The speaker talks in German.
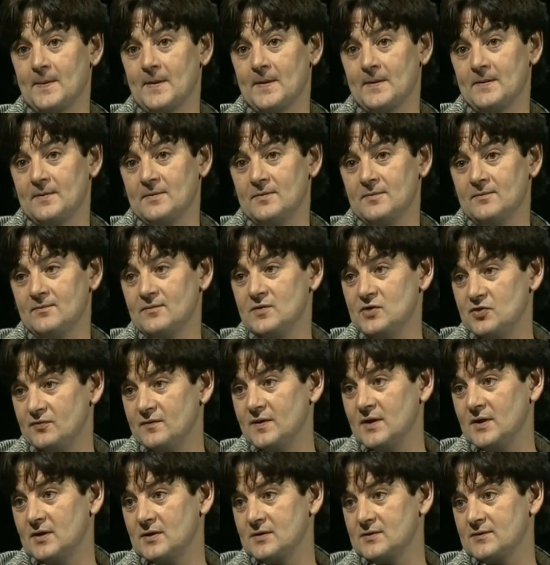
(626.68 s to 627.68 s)
äh, wie
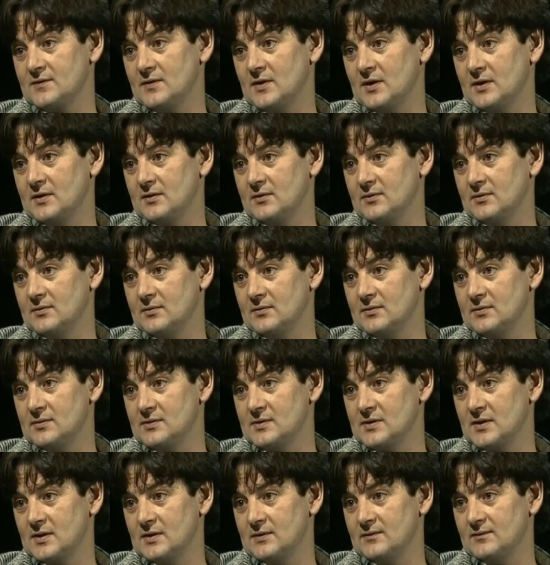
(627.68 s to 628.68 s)
schwer es für einen Grünen
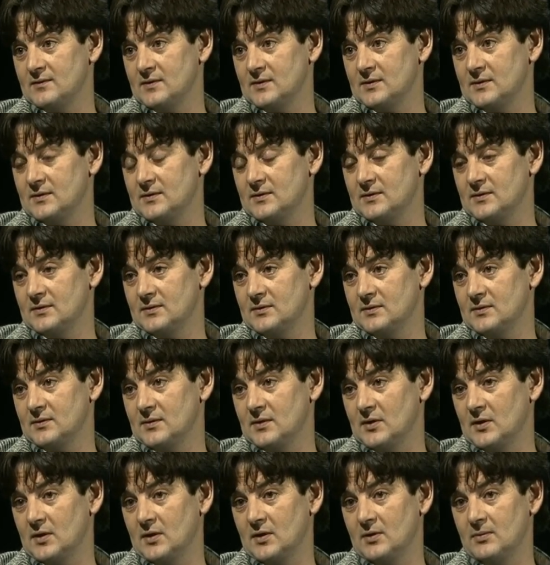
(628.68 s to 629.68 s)
sein wird.
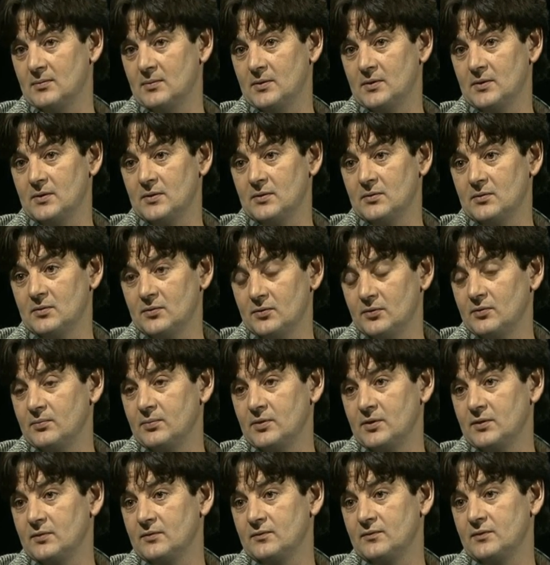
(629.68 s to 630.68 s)
Aber
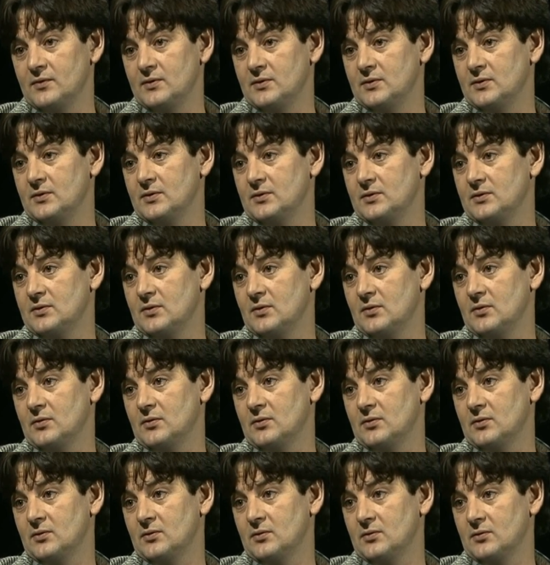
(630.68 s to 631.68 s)
rückblickend finde ich
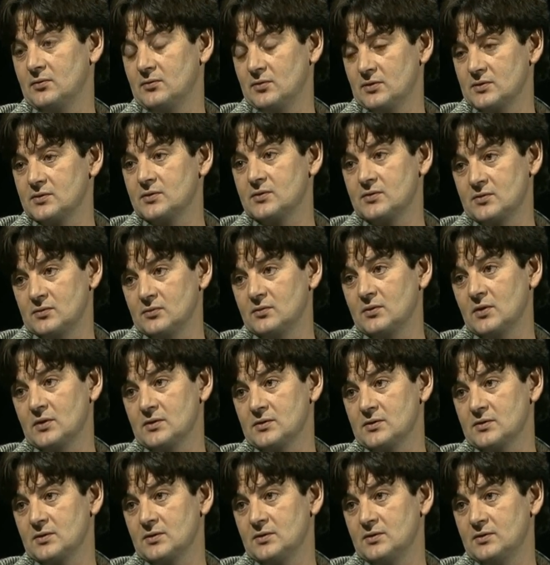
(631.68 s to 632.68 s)
doch, äh, dass es so
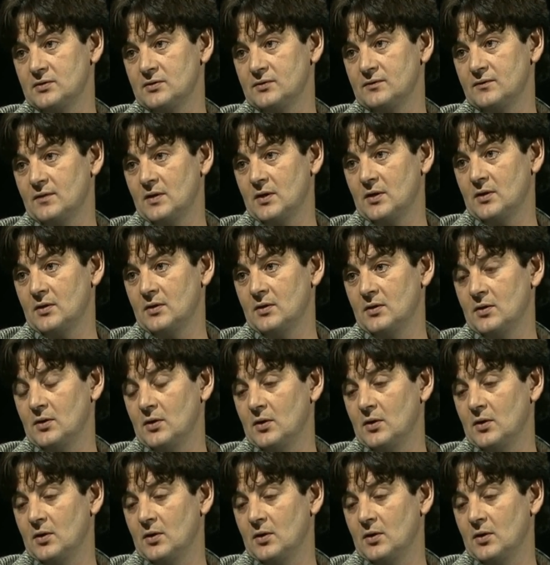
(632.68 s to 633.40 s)
ganz richtig war.